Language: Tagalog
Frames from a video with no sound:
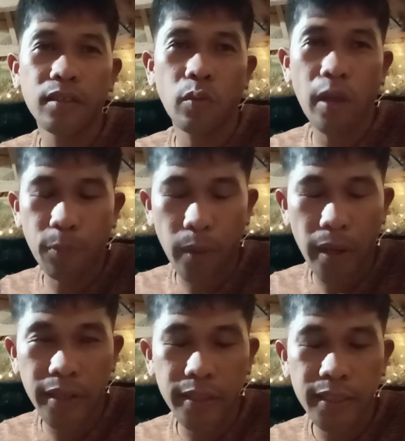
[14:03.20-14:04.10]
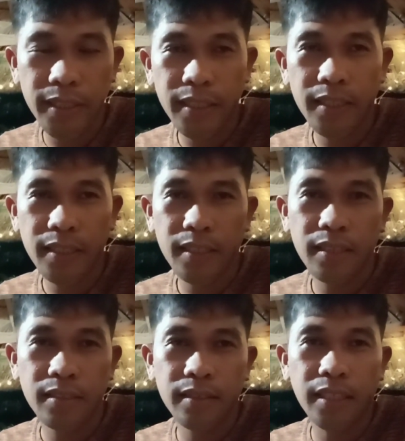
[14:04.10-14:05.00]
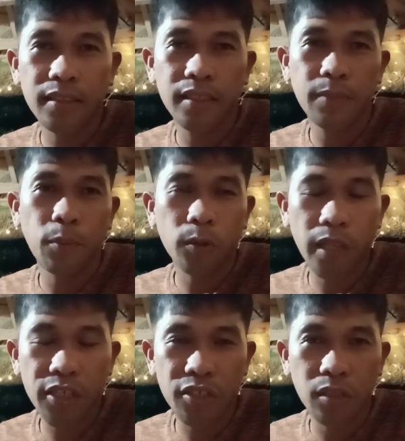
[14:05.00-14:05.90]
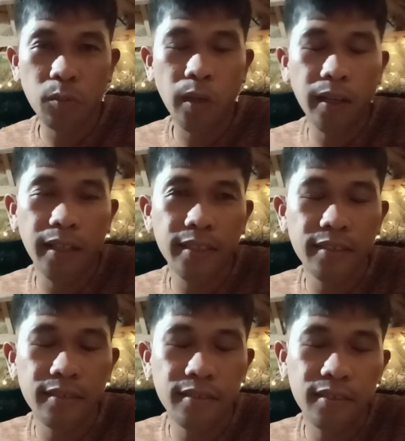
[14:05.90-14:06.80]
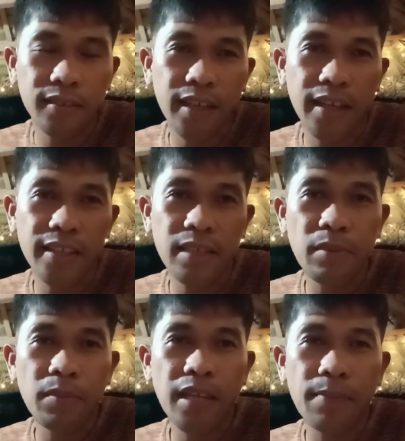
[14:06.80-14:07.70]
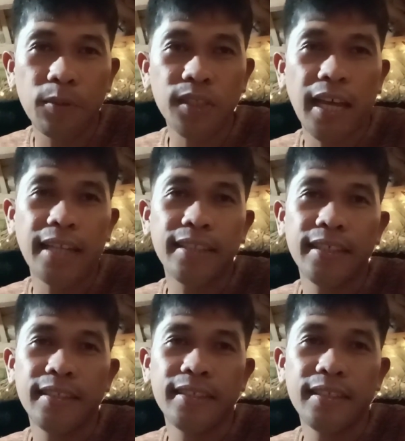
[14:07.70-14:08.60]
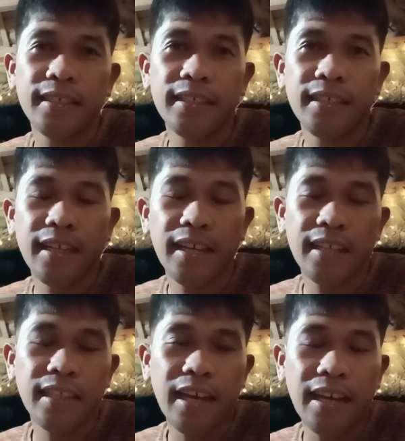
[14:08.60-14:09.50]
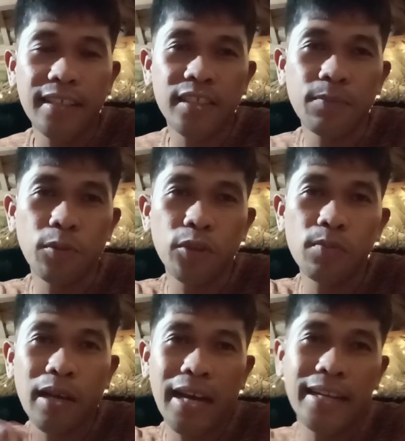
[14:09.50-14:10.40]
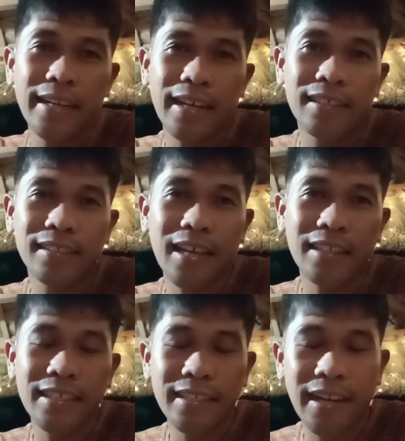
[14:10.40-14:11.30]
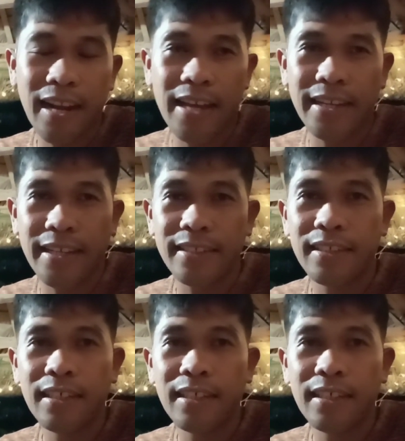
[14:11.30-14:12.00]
we pray, that the protection of God ay ibibigay po sa atin at aalisin po yung mga hadlang sa ating daraanan.